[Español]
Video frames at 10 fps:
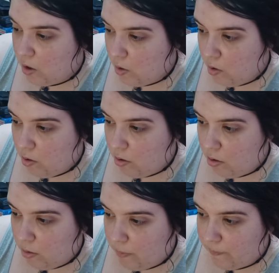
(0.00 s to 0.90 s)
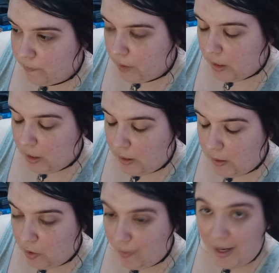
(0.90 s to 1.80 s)
hizo,
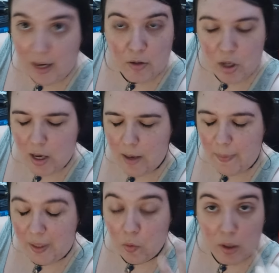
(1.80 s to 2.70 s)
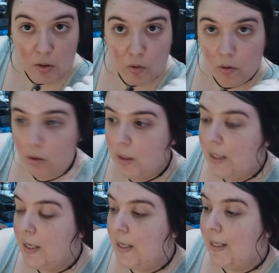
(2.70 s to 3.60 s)
eh, novela, o sea, película y todo,
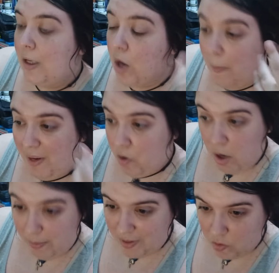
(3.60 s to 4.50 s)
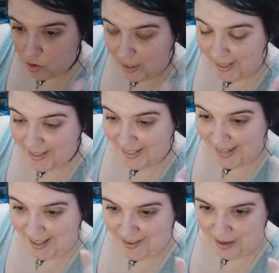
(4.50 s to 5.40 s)
que yo la peli no la he visto, sé,
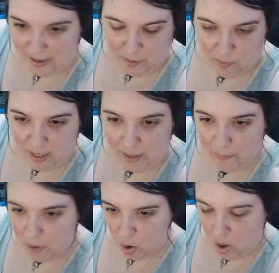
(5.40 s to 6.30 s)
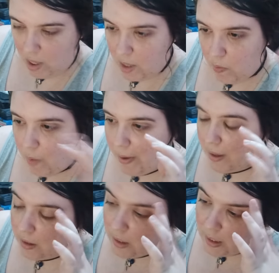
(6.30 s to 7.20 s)
que la hace el Eric Bana, pero no la he llegado a
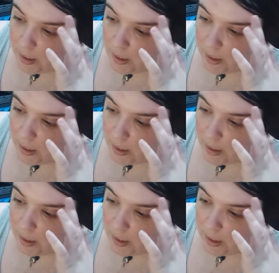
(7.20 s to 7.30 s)
ver.